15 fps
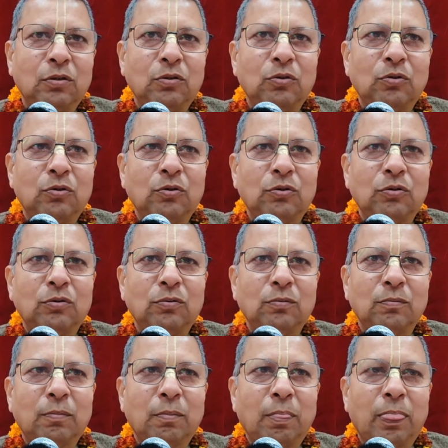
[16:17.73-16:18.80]
तो
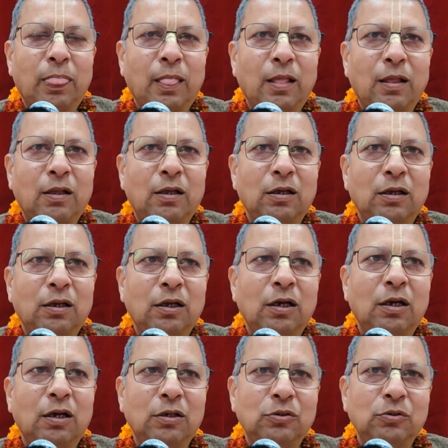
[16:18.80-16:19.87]

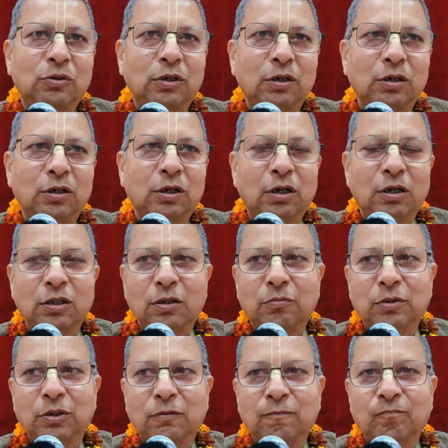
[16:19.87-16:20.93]
गंगा जो है गंगा
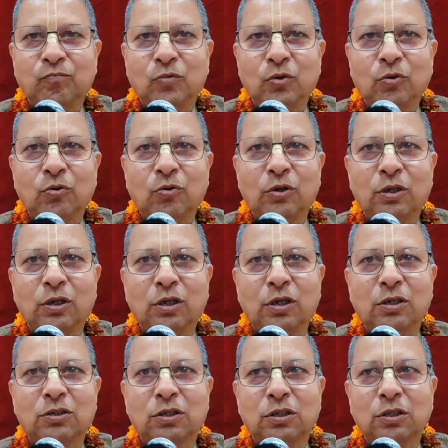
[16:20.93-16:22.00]
देवी उन्होंने क्या
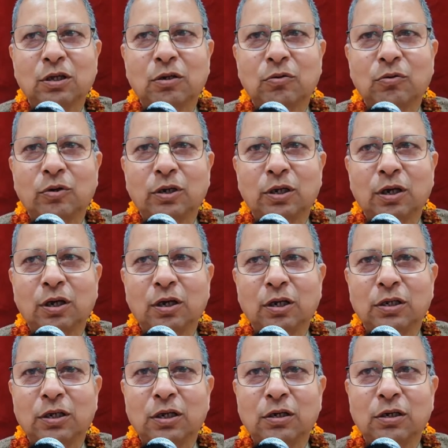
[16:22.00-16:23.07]
किया संतान को लिया
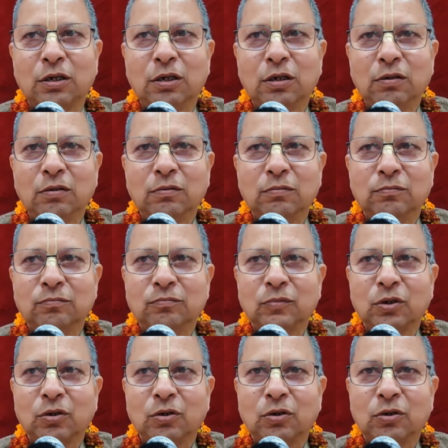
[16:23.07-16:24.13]
ले जाके
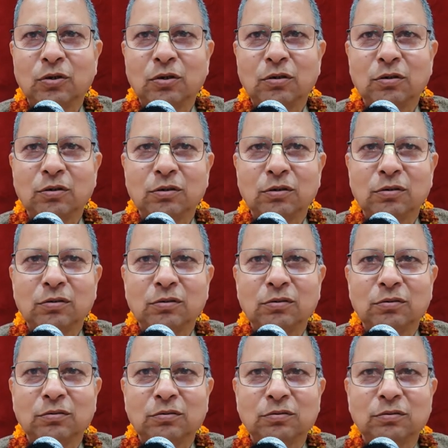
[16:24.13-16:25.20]
और
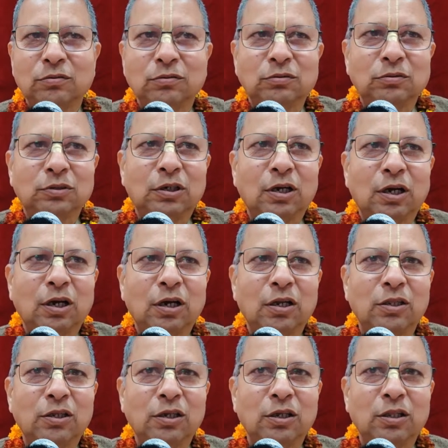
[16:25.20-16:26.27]
गंगा
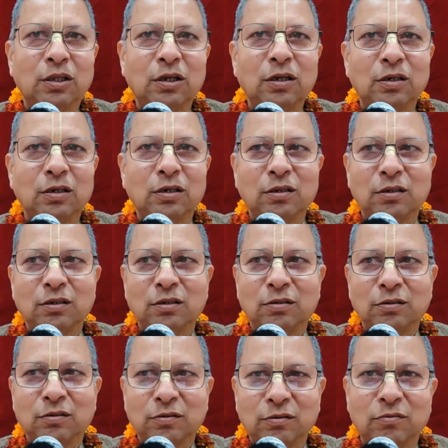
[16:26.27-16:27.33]
नदी के अंदर
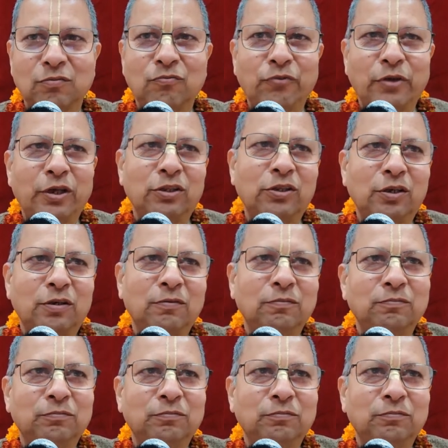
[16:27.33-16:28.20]
फेंक दिया